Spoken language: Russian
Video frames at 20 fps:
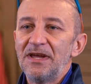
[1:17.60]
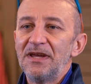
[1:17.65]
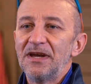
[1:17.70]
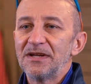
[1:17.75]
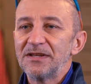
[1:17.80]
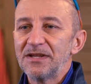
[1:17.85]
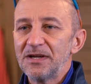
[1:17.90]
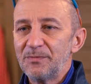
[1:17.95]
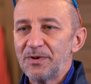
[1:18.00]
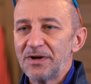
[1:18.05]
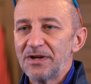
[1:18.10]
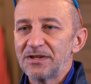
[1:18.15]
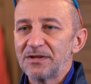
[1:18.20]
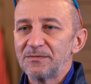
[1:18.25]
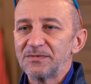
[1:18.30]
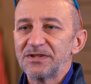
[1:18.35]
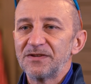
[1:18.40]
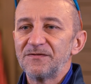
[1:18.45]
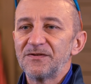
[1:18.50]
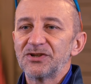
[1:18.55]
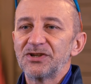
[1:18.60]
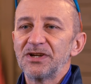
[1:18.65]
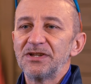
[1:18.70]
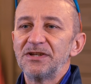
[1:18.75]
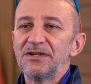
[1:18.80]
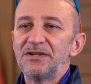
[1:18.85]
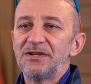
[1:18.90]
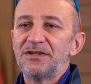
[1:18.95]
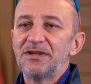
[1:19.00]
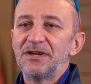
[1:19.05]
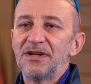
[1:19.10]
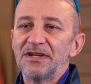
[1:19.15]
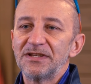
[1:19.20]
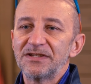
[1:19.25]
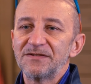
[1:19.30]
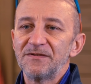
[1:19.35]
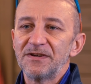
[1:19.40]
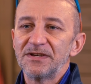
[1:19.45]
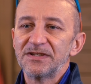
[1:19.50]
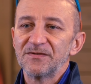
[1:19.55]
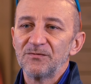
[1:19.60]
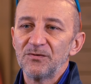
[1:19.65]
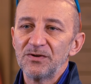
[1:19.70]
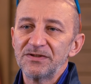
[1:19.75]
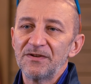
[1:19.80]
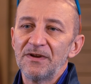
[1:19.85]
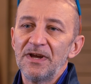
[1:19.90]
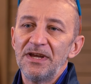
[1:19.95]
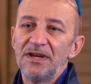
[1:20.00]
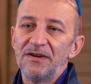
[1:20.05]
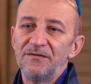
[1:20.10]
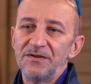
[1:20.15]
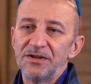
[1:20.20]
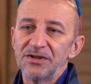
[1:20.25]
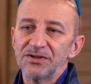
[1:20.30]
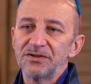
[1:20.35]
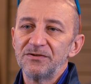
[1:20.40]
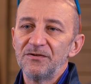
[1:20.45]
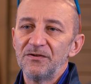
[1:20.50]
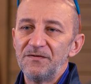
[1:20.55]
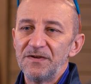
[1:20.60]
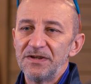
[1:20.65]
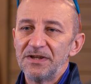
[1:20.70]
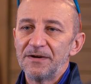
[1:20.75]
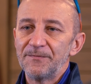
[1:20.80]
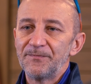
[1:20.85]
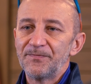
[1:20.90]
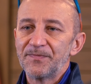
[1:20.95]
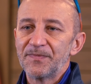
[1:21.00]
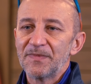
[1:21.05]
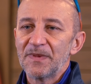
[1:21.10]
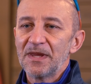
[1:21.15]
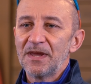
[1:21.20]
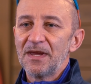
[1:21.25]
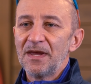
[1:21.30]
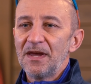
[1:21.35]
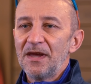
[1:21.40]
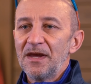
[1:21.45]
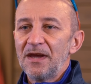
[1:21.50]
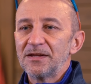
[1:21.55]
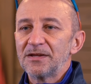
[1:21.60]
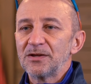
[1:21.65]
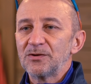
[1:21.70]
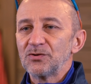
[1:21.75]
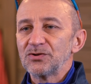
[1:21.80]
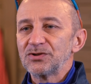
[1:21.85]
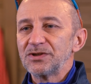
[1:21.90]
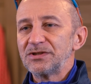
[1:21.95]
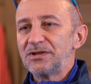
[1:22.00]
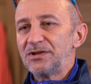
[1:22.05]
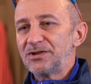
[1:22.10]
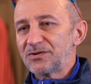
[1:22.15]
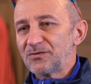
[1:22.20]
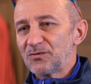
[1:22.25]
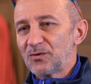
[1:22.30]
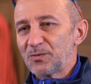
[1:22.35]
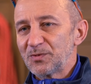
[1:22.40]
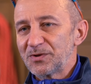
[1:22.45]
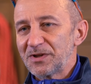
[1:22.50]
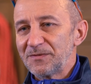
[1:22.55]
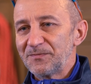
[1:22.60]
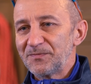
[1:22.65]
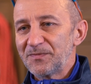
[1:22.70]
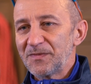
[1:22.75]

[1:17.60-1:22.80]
и она при этом совершенно не теряет своих свойств и внешнего вида. Это тоже из личного опыта.